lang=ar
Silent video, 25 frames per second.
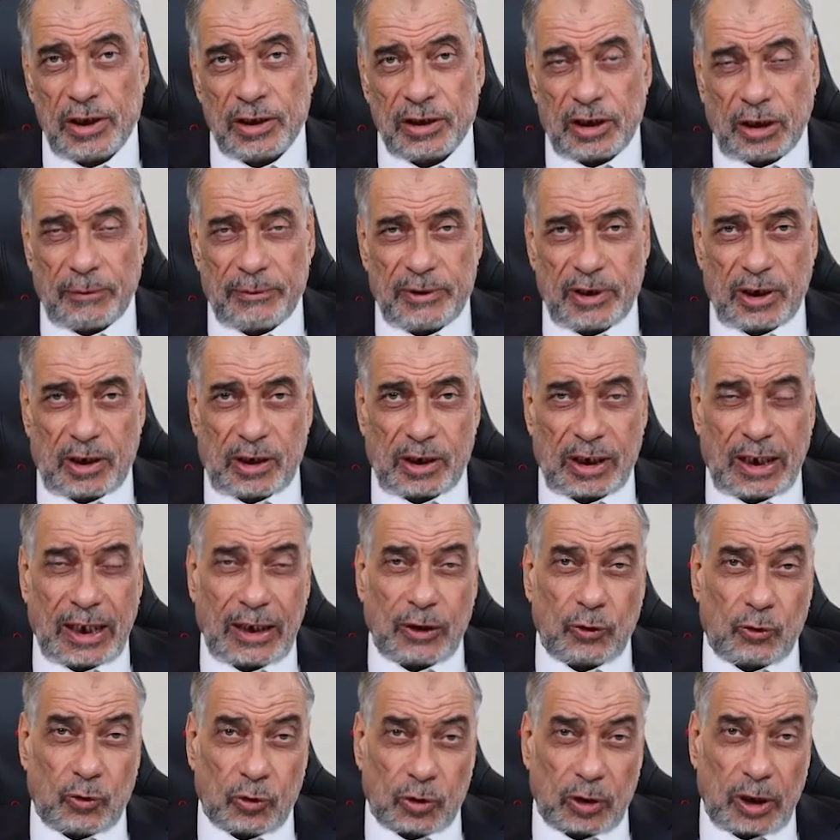طب اقرأ
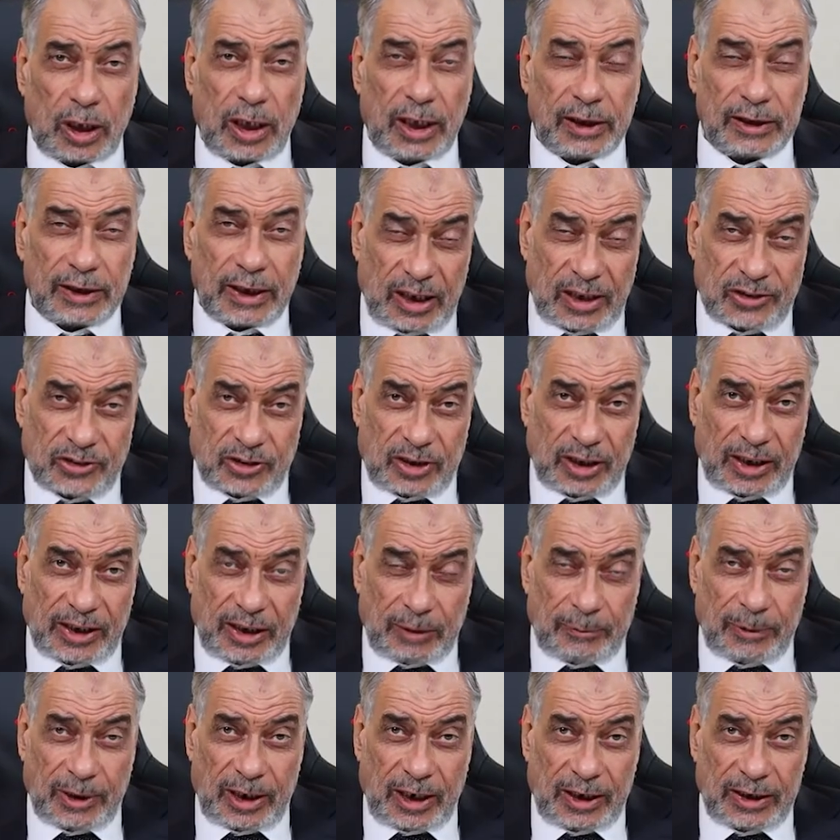القرآن الأذكار
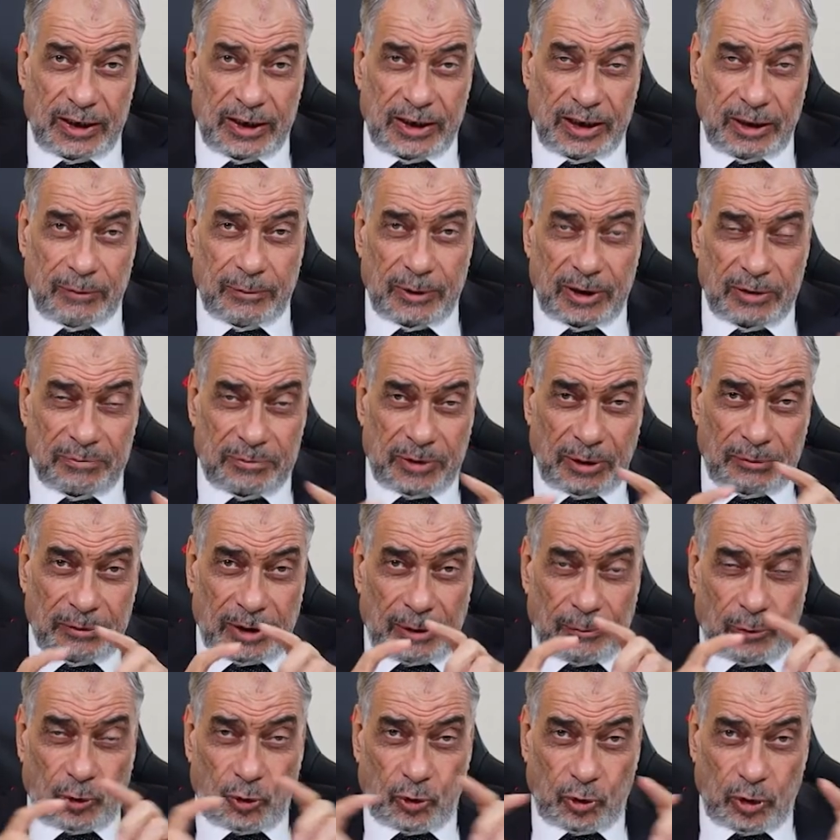عبارة عن إيه؟
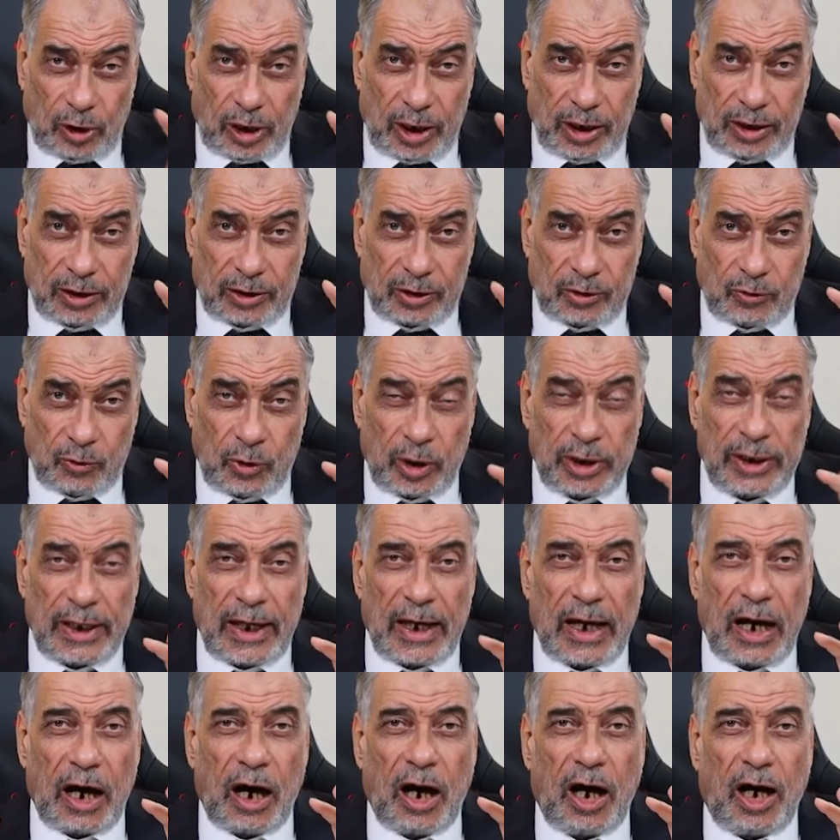تبدأ بقرآن
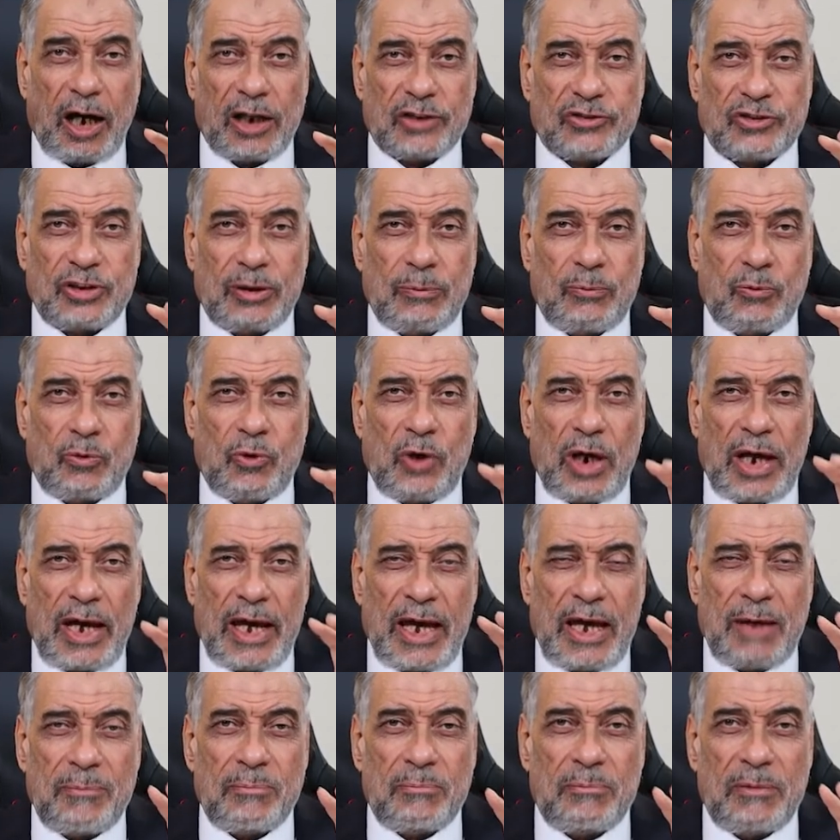وهي أعظم
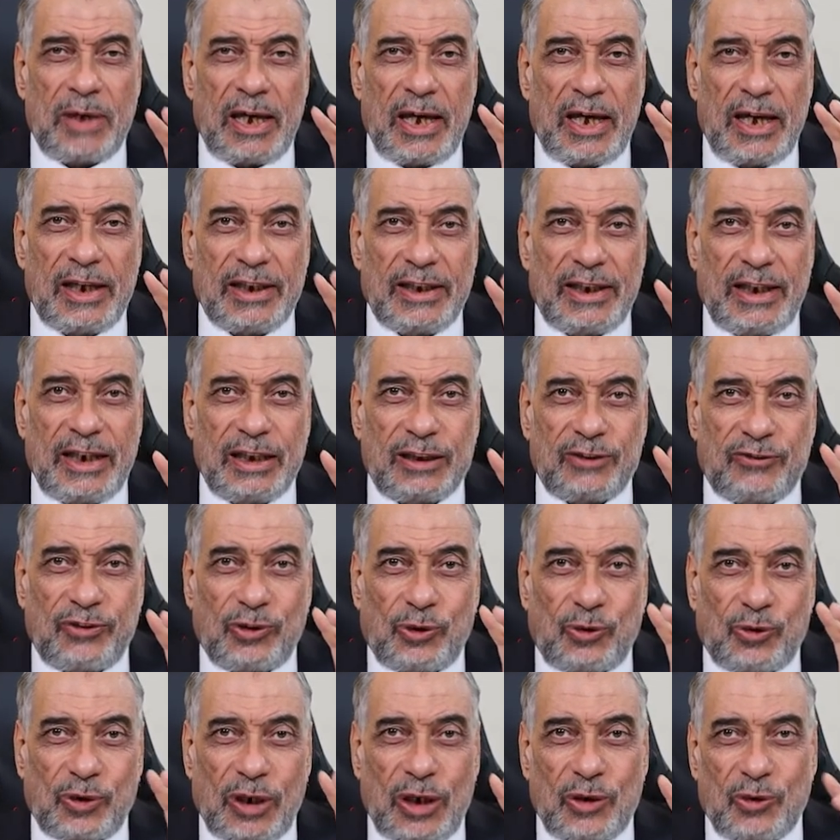وأهم آيات في
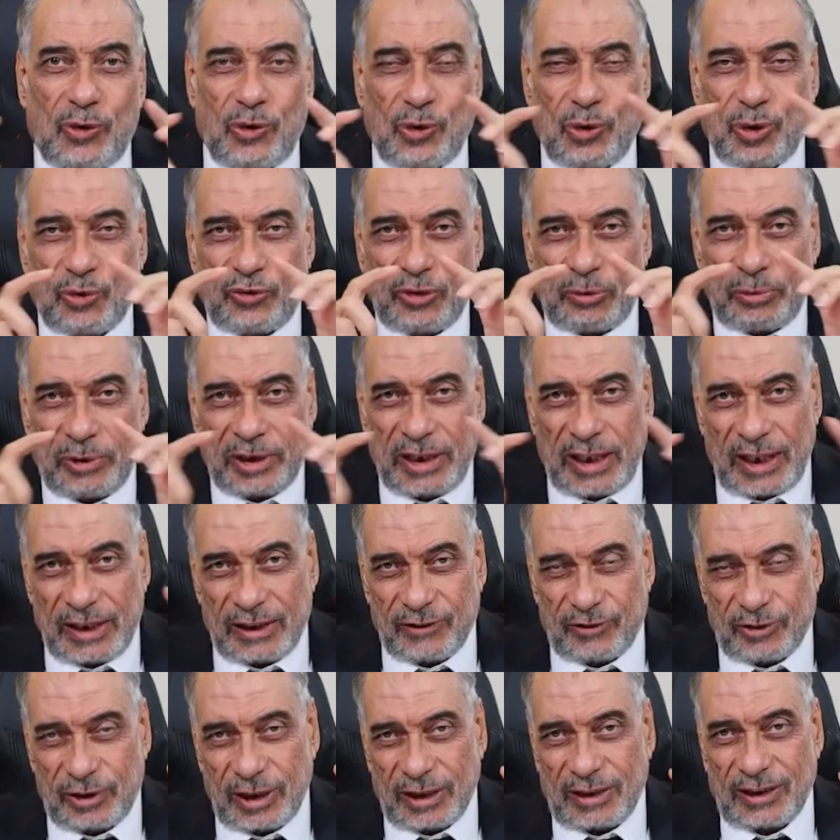القرآن كله في
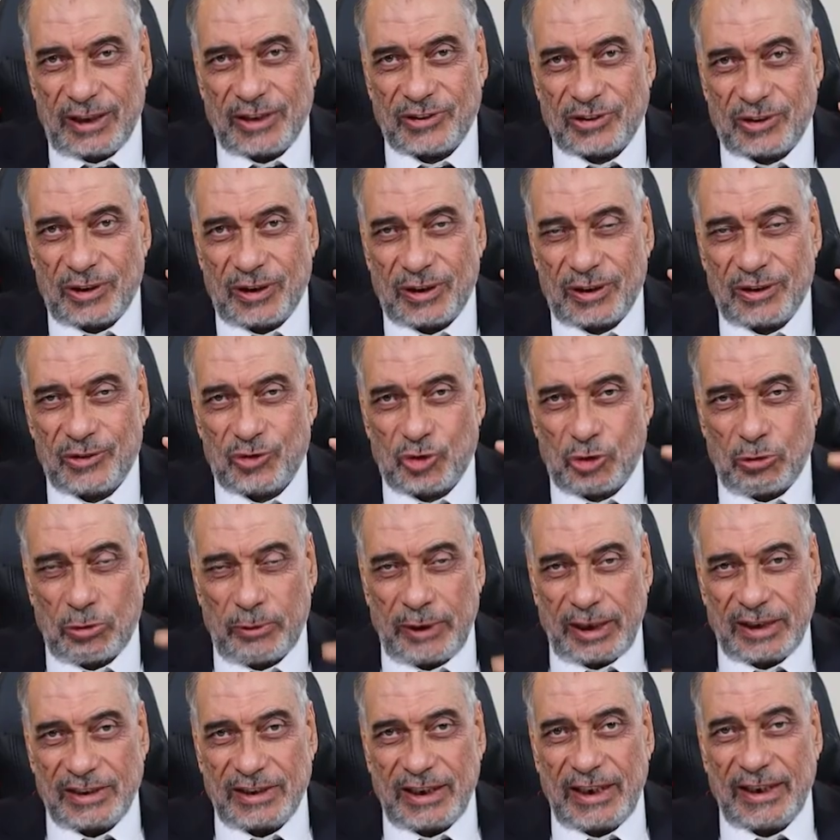البداية في بداية الأذكار ثم
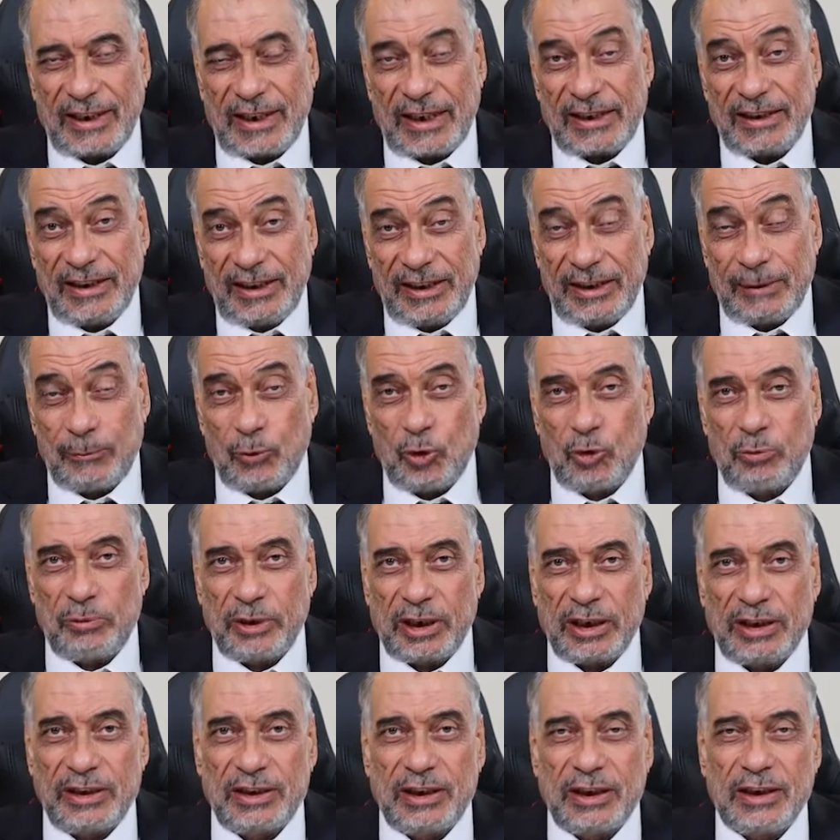بعد ذلك أدعية
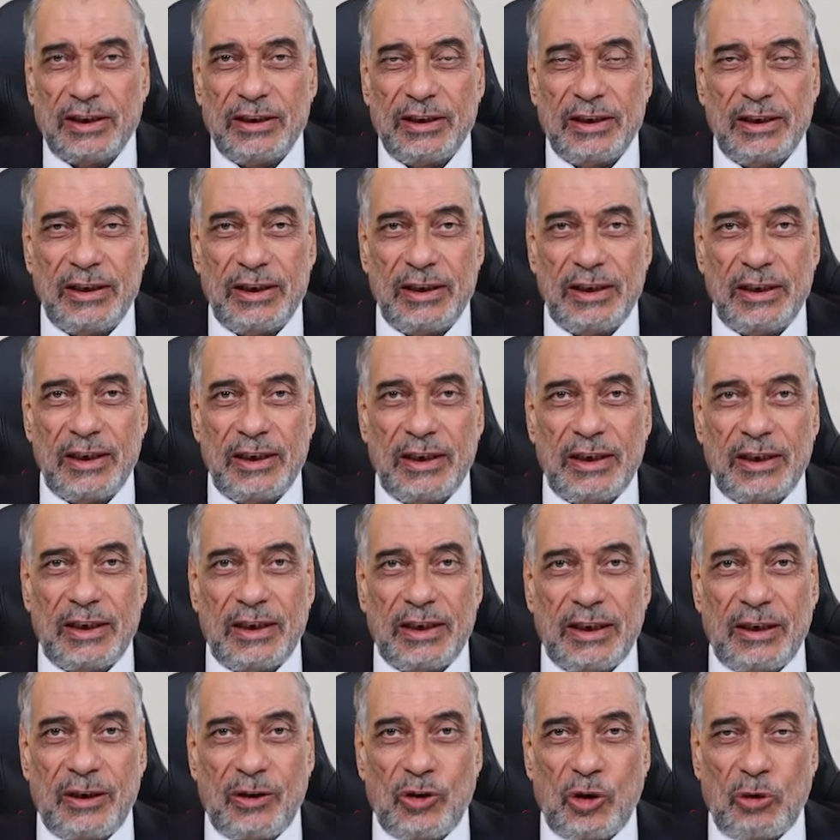مهمة جدا
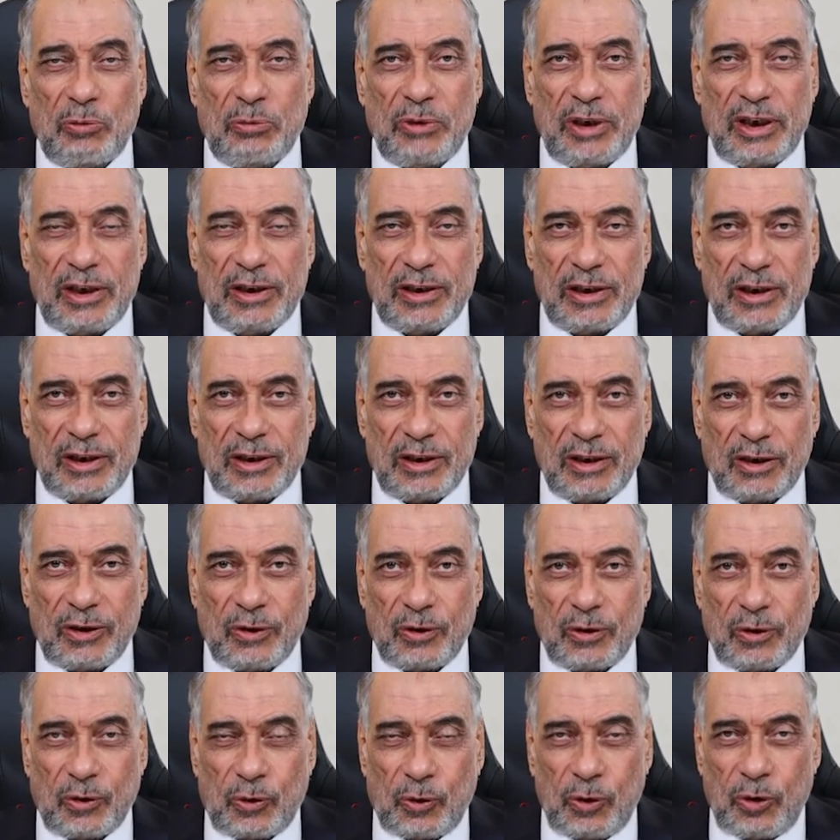اللي هم
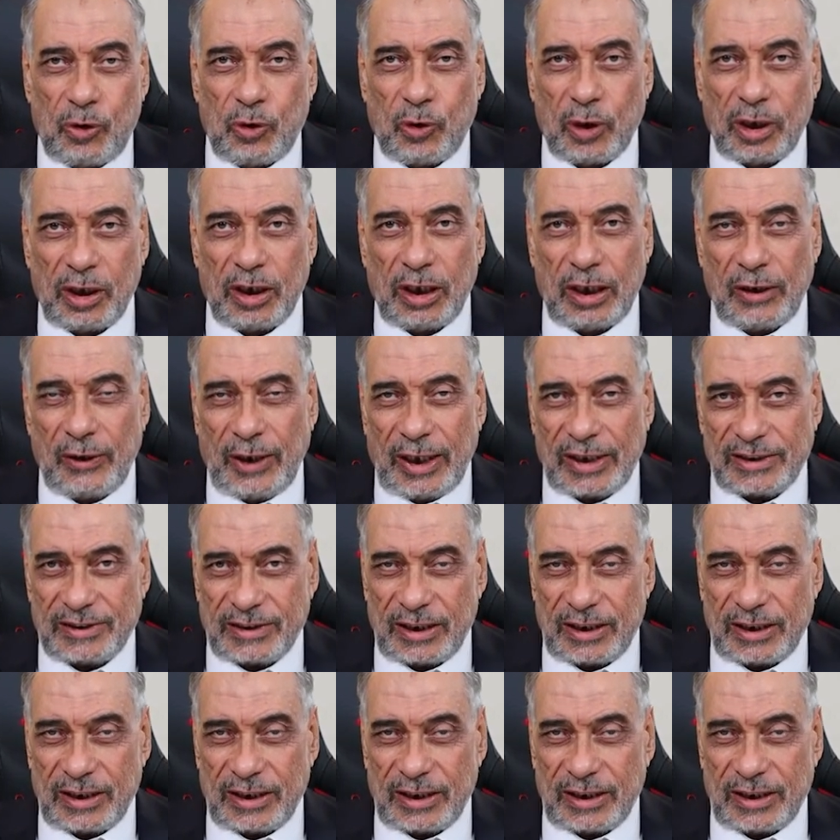قل هو الله أحد